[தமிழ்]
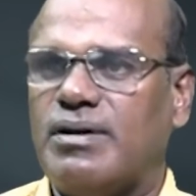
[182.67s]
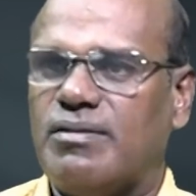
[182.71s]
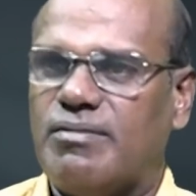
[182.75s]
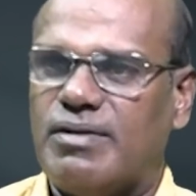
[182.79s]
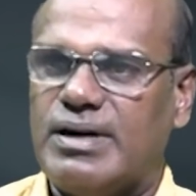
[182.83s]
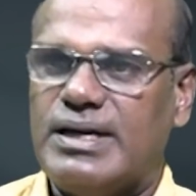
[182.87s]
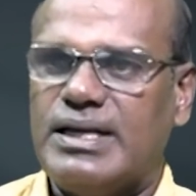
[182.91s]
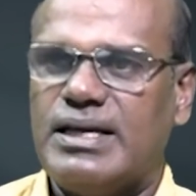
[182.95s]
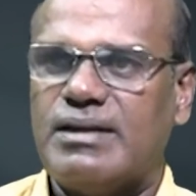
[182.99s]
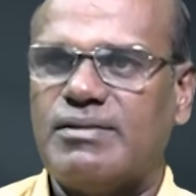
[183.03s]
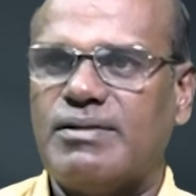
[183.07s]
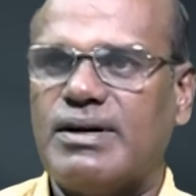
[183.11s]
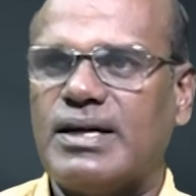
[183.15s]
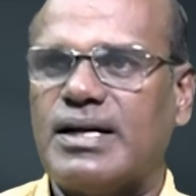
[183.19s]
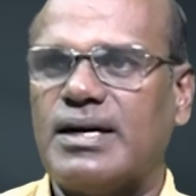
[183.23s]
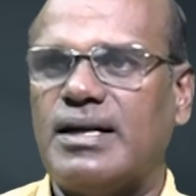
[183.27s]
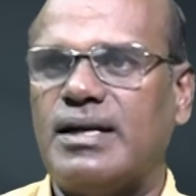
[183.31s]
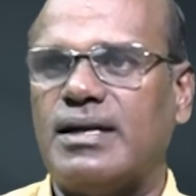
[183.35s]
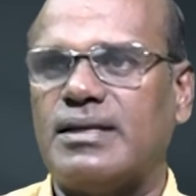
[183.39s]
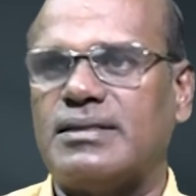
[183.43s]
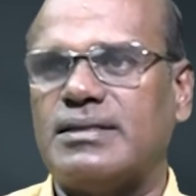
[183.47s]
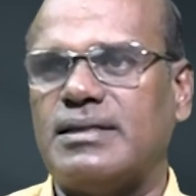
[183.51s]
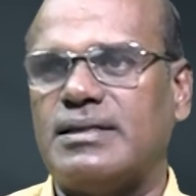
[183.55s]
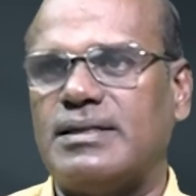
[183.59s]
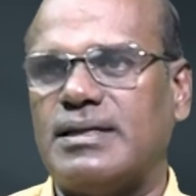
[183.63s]
வன்னியர் வாக்குகளை
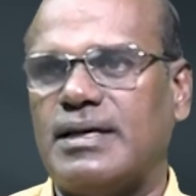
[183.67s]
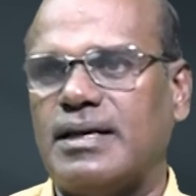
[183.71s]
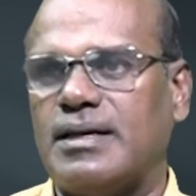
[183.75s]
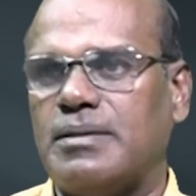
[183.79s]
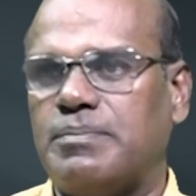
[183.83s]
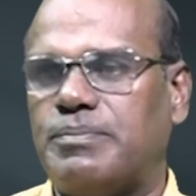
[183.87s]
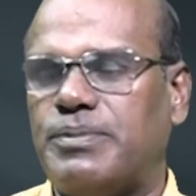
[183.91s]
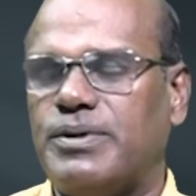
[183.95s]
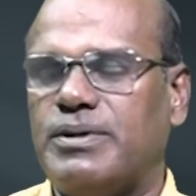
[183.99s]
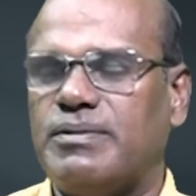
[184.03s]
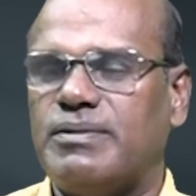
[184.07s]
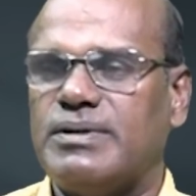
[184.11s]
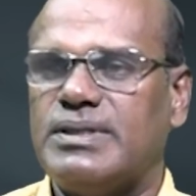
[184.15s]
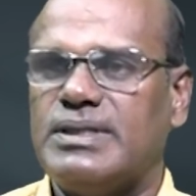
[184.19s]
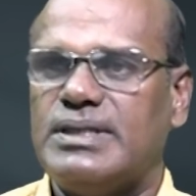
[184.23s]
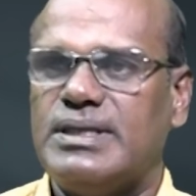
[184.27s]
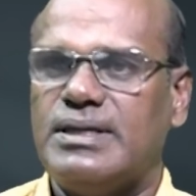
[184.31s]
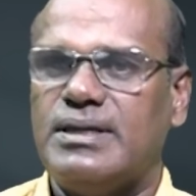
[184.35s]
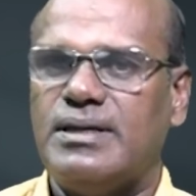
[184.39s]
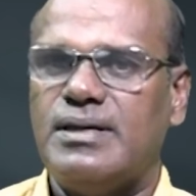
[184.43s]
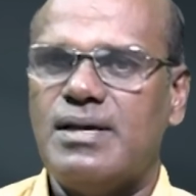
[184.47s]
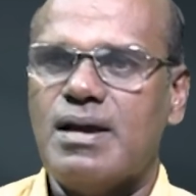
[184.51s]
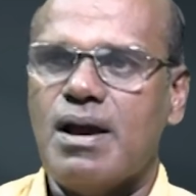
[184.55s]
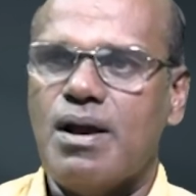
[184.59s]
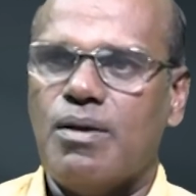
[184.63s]
இழந்துட்டார் இப்படி வந்து
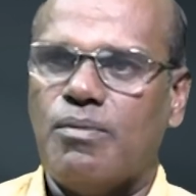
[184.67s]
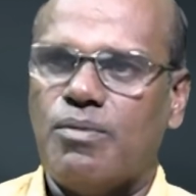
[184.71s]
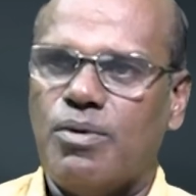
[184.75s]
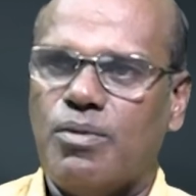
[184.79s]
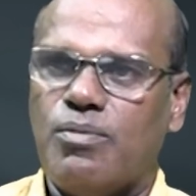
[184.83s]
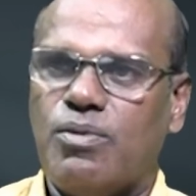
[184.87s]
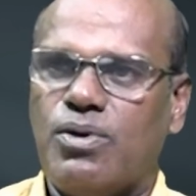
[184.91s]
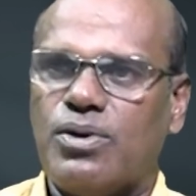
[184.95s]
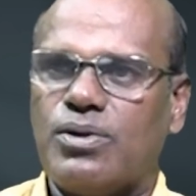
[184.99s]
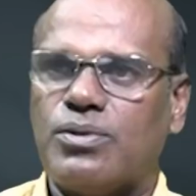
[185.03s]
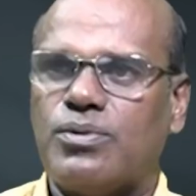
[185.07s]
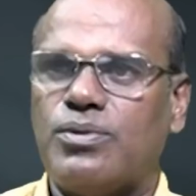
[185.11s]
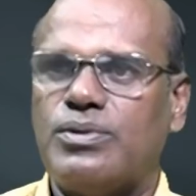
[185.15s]
ஒவ்வொரு